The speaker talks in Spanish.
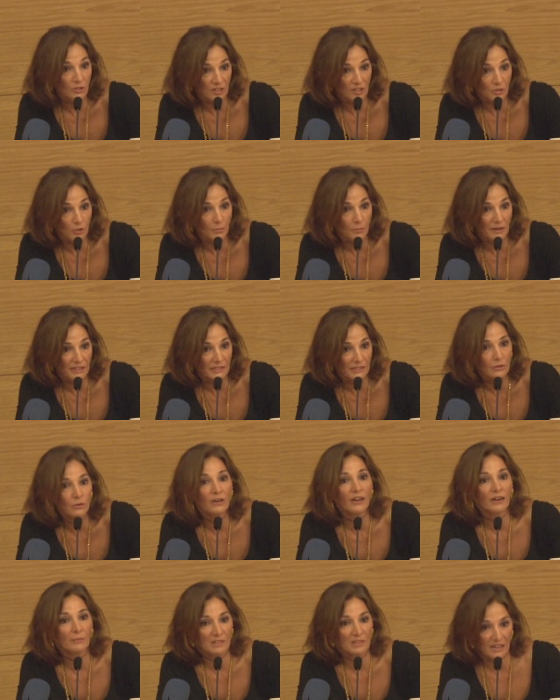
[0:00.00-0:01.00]
Grillo
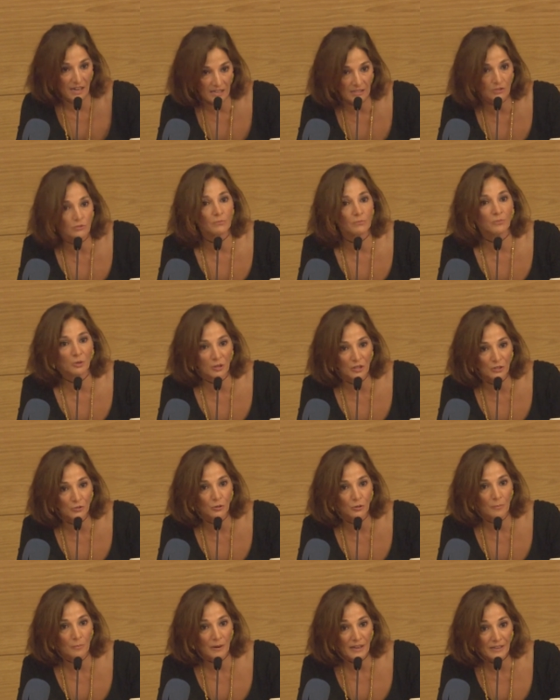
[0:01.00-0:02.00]
particular me dejase un
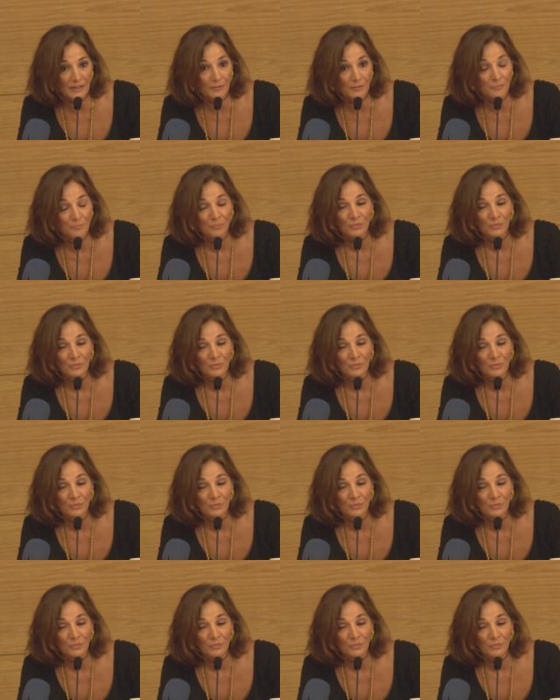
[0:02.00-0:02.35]
poquito en paz.